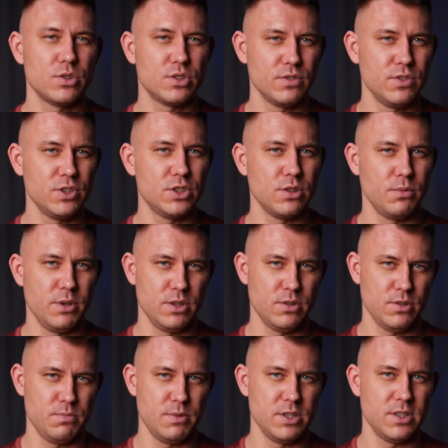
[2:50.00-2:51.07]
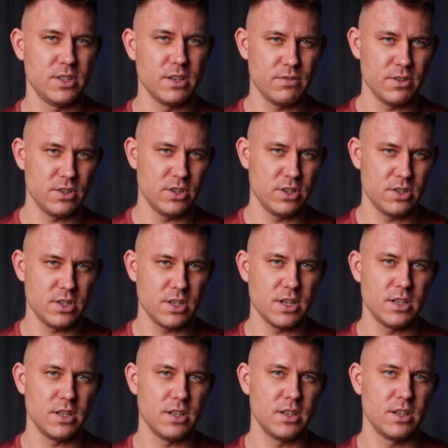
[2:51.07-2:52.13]
Oczywiście objętość będzie najważniejsza,
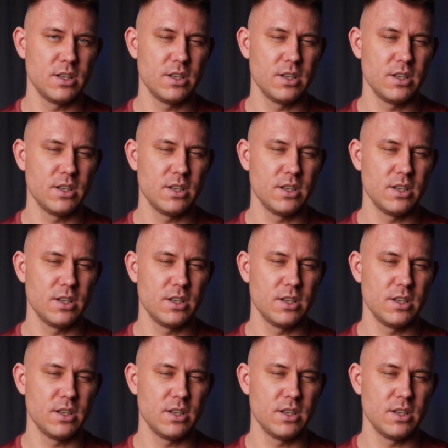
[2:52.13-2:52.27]
ale